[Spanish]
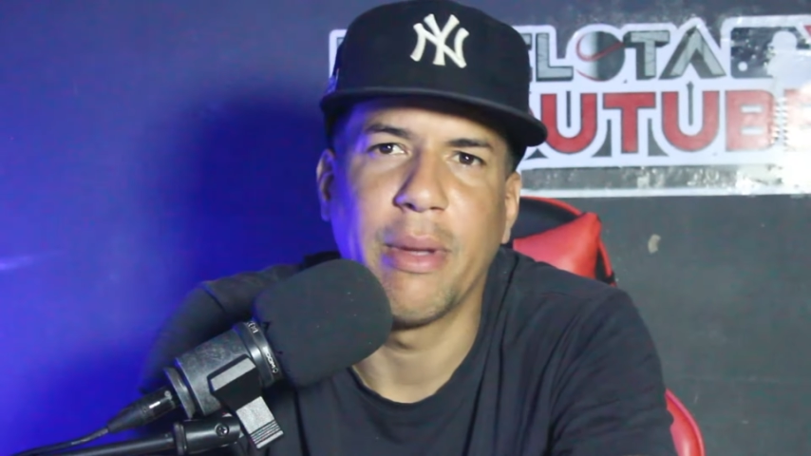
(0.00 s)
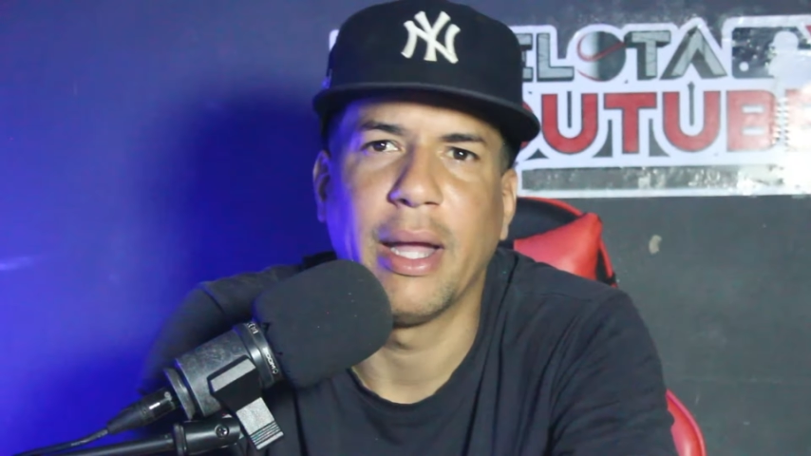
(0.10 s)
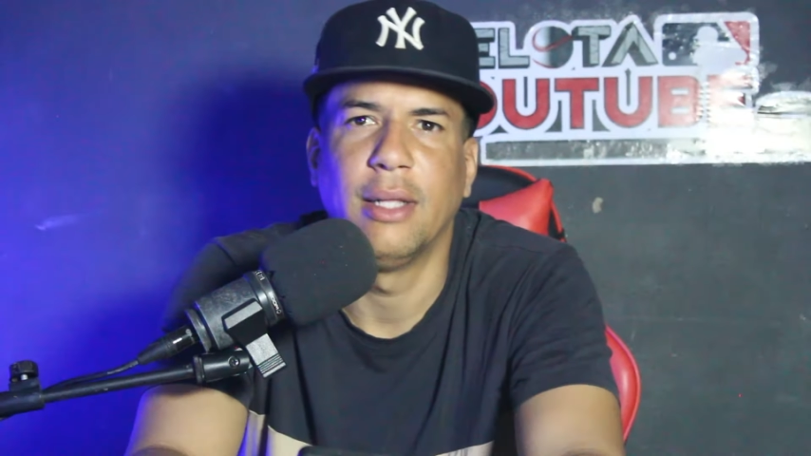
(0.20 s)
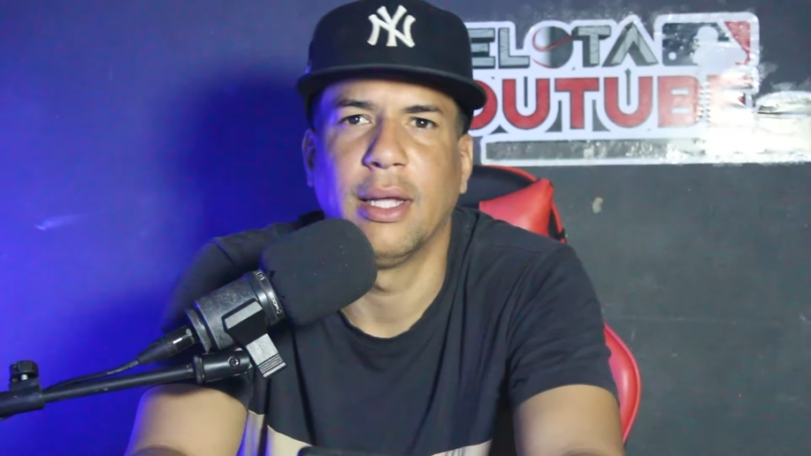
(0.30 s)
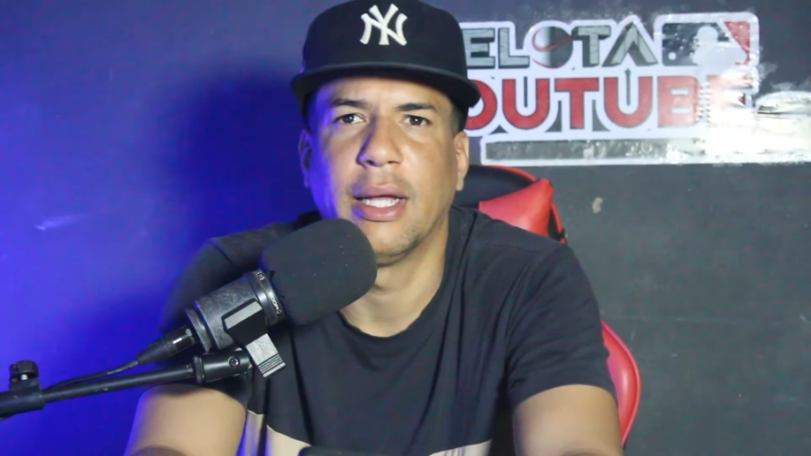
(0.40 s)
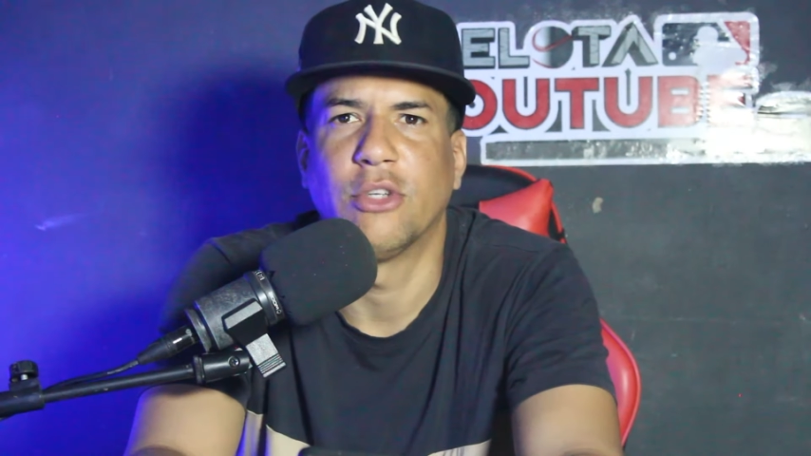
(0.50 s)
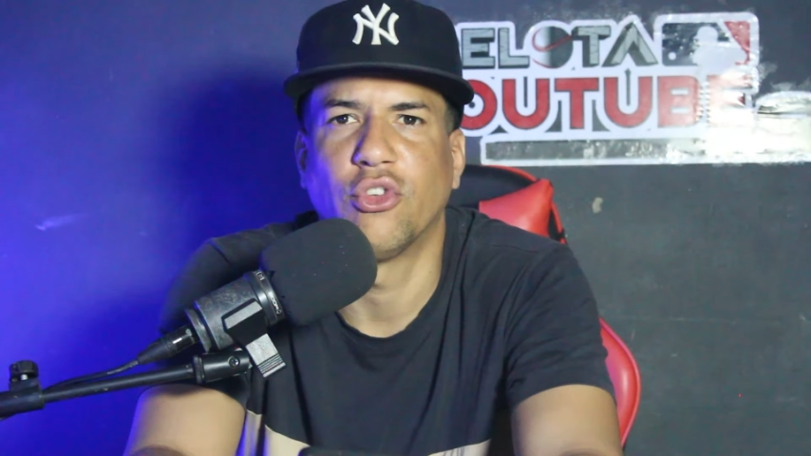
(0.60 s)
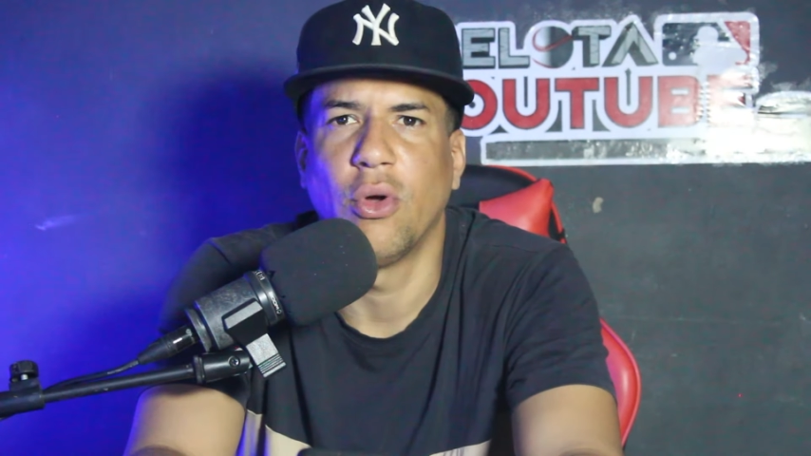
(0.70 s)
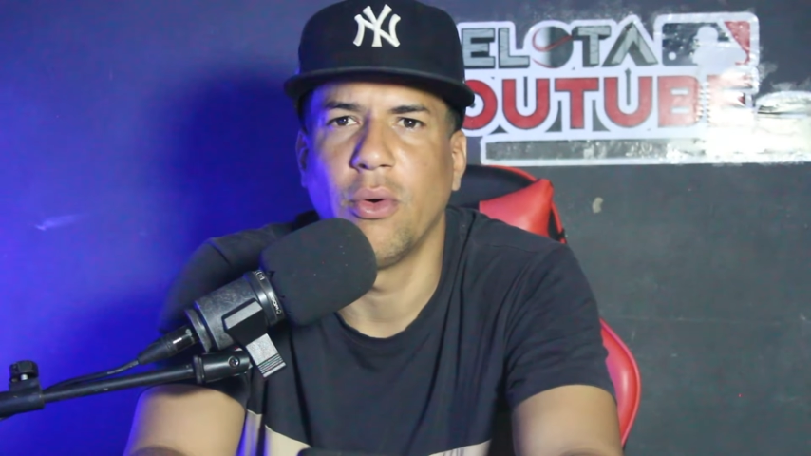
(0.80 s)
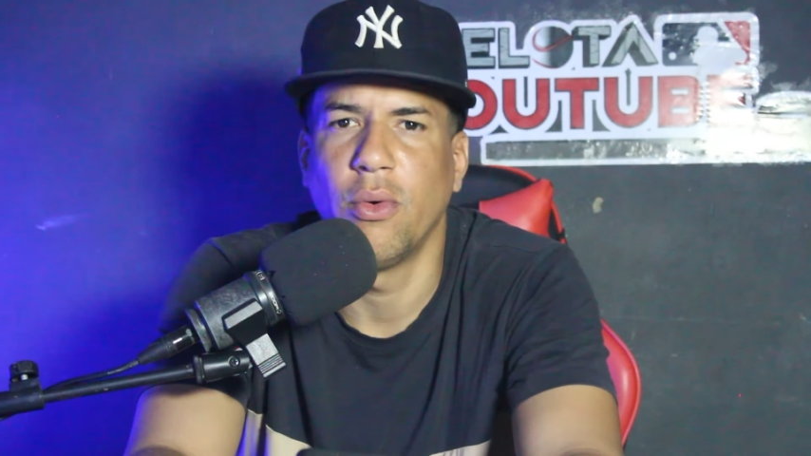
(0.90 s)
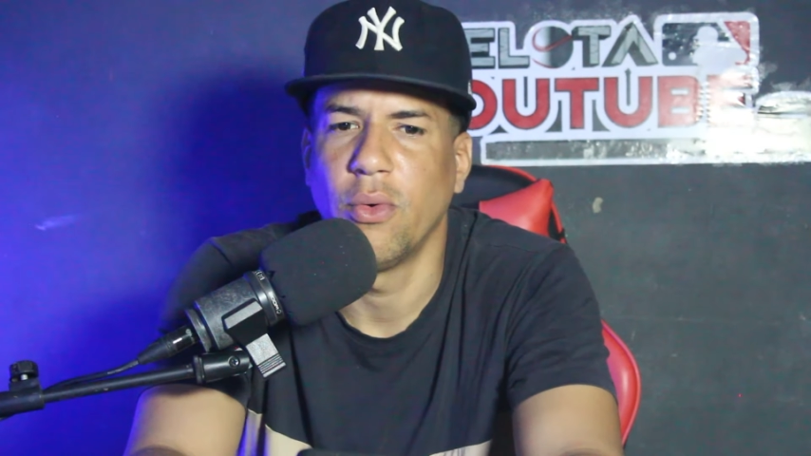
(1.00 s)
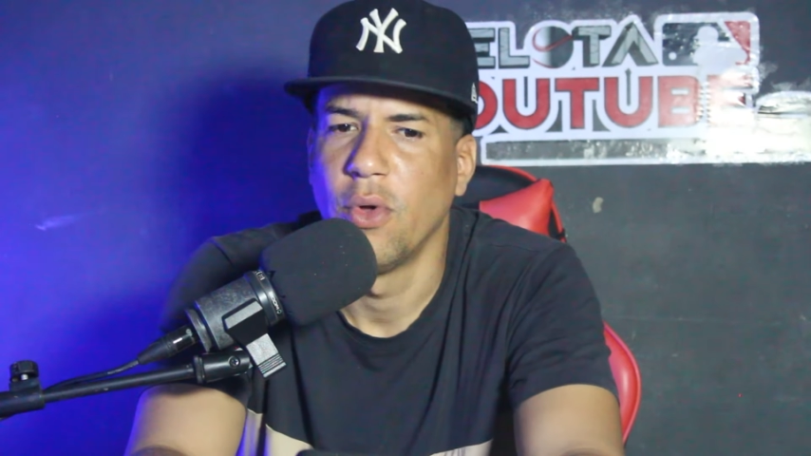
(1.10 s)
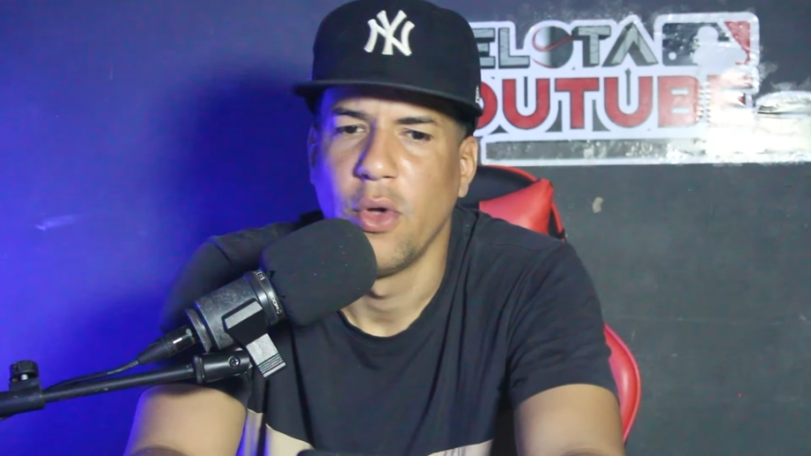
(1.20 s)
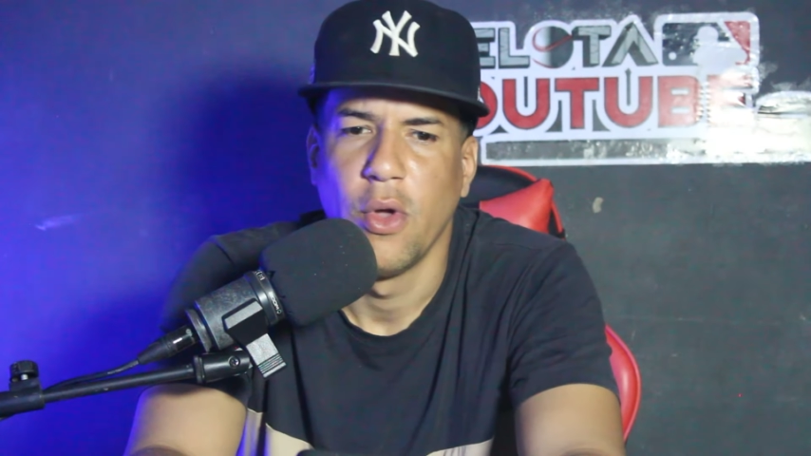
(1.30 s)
mi gente, que son